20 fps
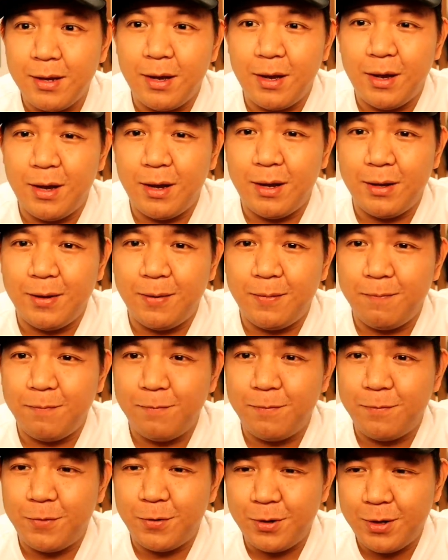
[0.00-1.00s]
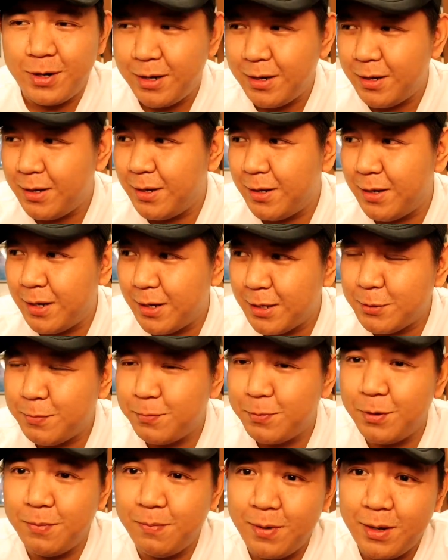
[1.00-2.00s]
Uh, for the next
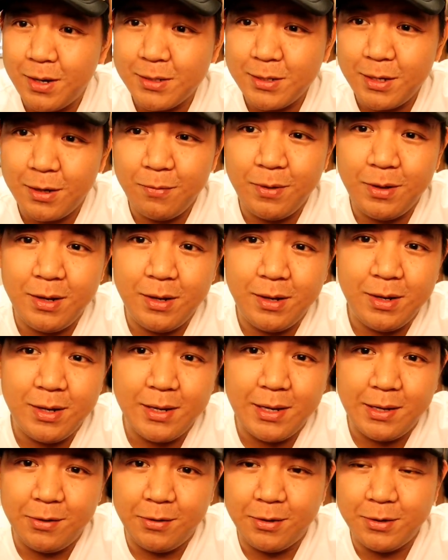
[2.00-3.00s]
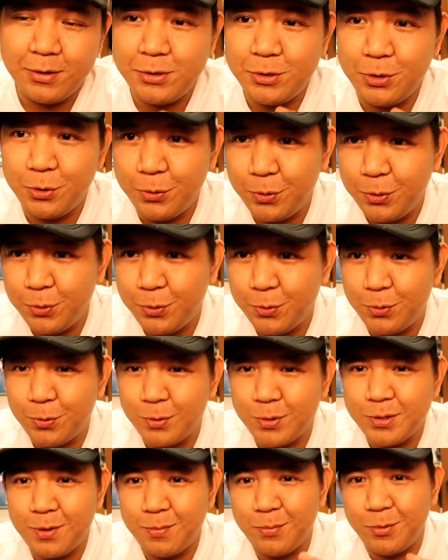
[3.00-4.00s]
few vlogs, I will ano, show you
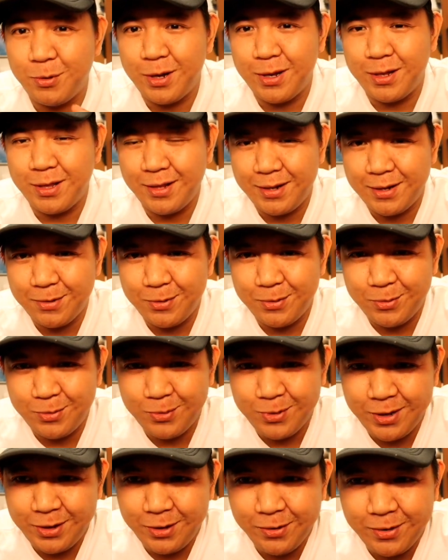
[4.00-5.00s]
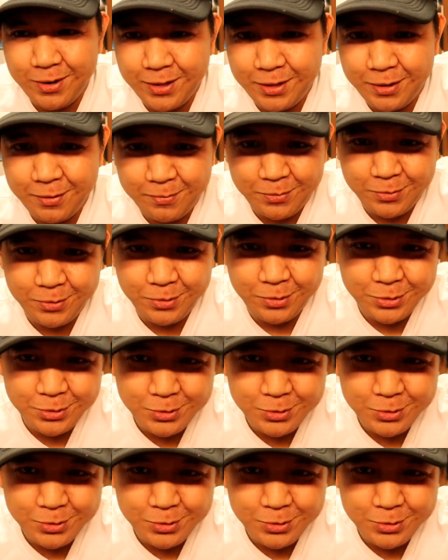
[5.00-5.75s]
kung saan po natin nakukuha yung ating polo